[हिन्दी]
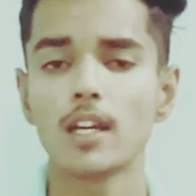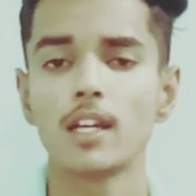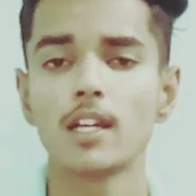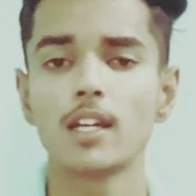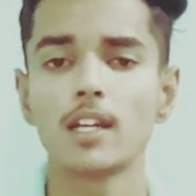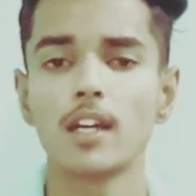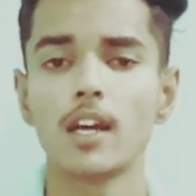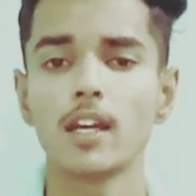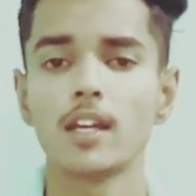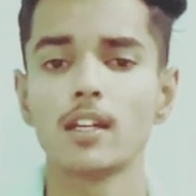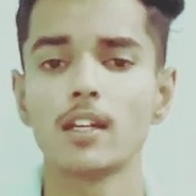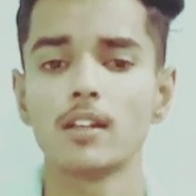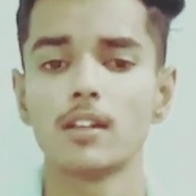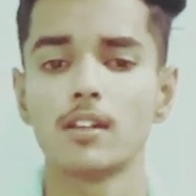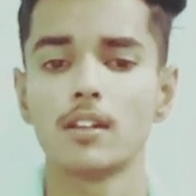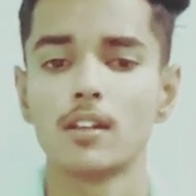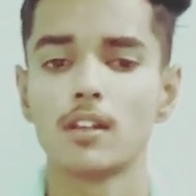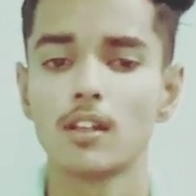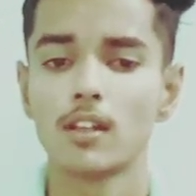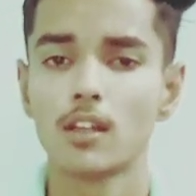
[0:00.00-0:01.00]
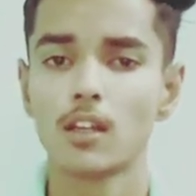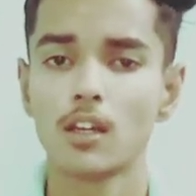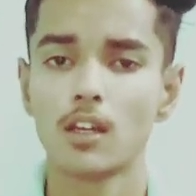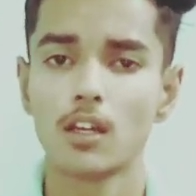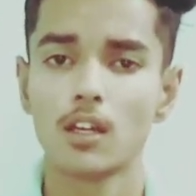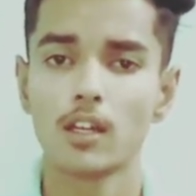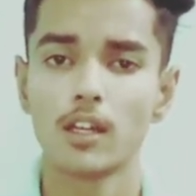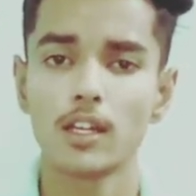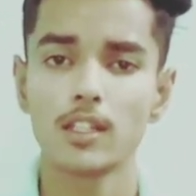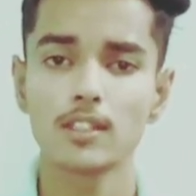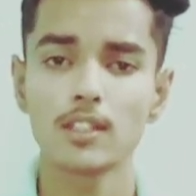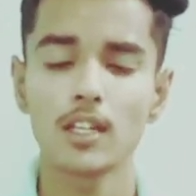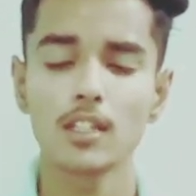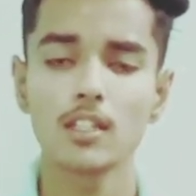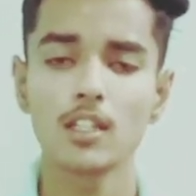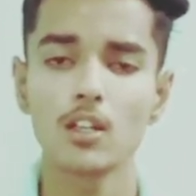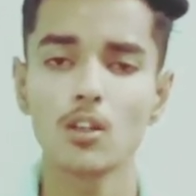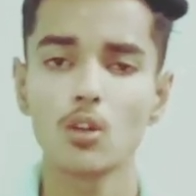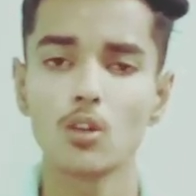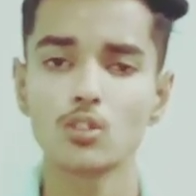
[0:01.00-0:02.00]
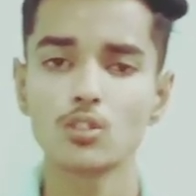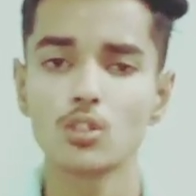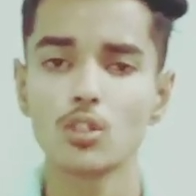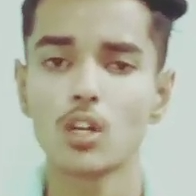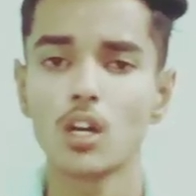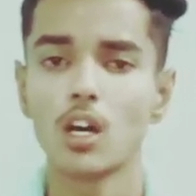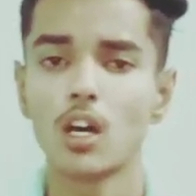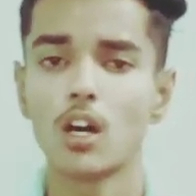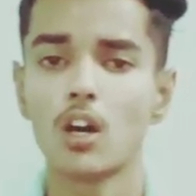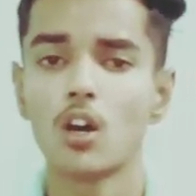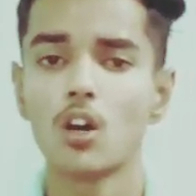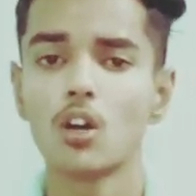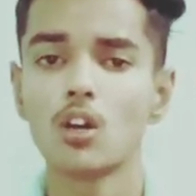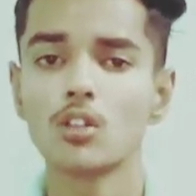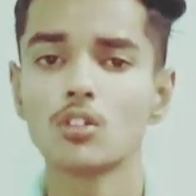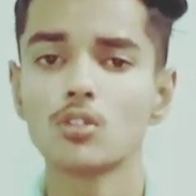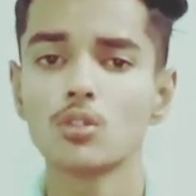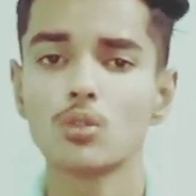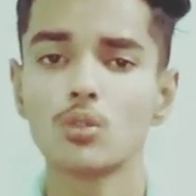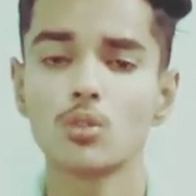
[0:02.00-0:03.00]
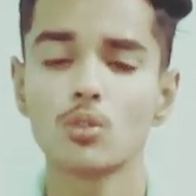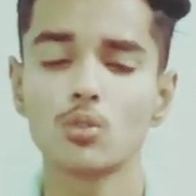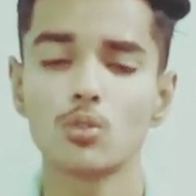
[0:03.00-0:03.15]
एटी नाइन के साथ ये लॉन्च होगा और जो